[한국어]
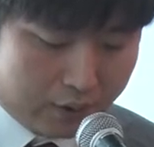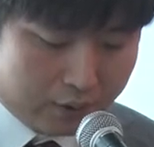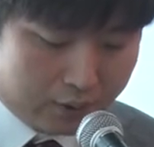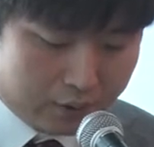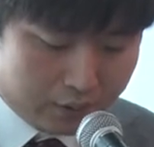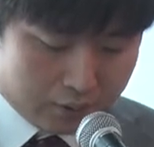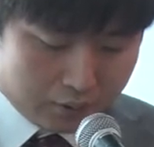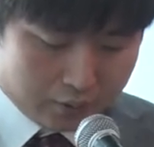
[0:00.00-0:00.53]

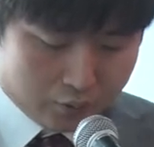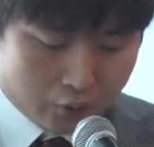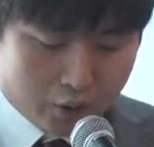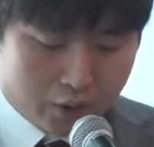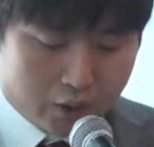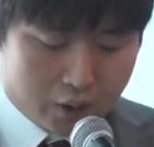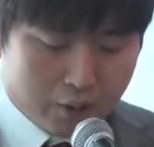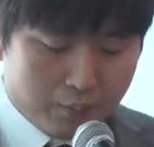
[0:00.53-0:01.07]
저는 어,
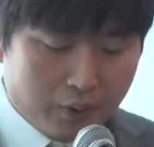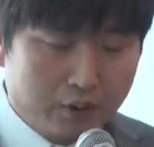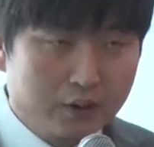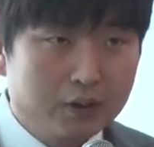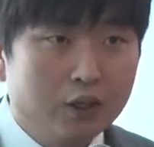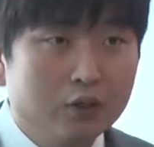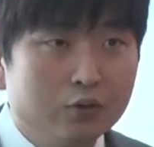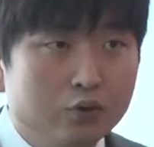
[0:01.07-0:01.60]
고려대
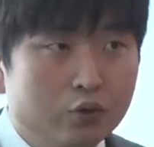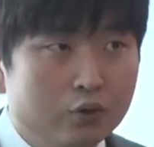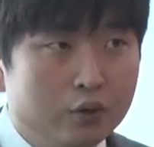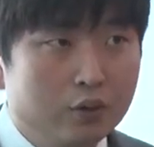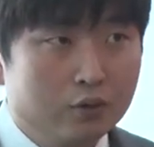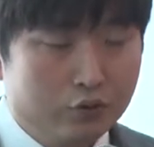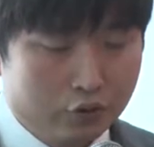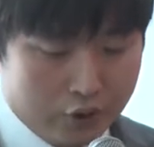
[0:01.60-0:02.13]
캠퍼스타운
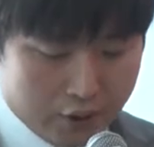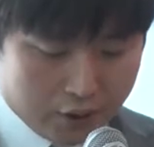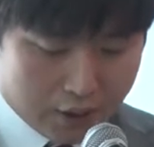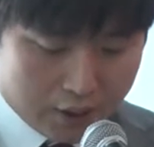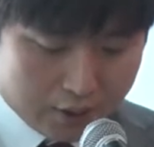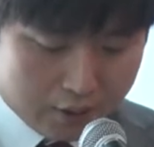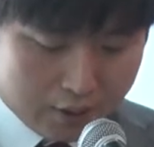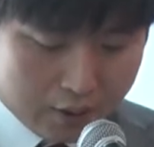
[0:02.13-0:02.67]
조성
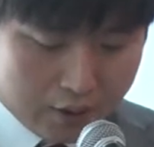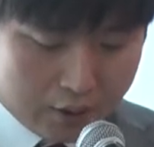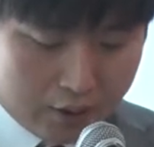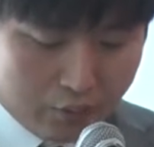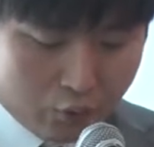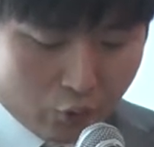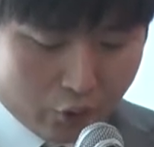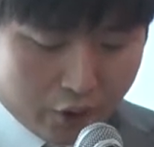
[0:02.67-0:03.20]
추진단
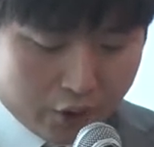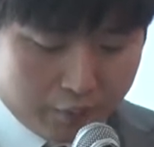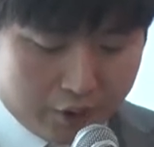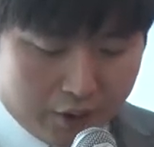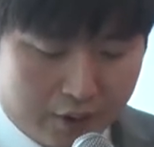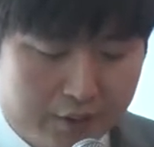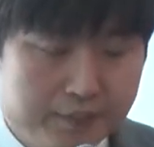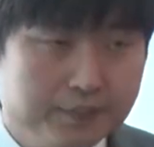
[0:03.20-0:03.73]

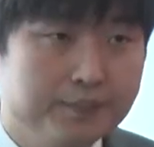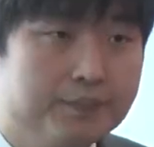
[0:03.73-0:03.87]
김동현입니다.